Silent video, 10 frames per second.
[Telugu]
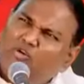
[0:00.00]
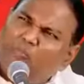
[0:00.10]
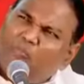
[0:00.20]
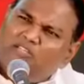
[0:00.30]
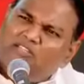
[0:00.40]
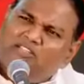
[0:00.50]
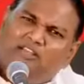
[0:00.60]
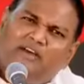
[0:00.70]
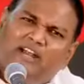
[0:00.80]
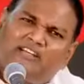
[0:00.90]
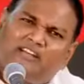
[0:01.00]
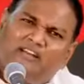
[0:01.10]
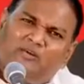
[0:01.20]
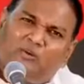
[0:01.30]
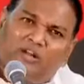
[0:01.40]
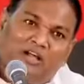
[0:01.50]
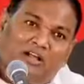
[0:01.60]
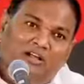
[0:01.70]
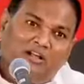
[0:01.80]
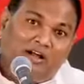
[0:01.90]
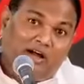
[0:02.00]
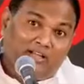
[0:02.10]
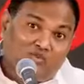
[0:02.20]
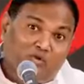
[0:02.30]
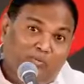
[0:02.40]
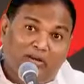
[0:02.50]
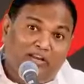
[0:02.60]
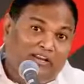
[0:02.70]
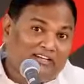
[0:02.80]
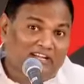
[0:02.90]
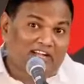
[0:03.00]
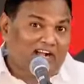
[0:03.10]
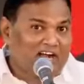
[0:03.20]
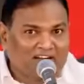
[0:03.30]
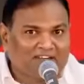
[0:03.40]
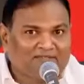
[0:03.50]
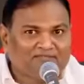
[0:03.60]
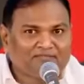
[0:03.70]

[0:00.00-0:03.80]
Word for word: గొప్ప స్థితికి వెళ్ళటానికి కూడా ఆ సూపరింటెండెంటే కారణం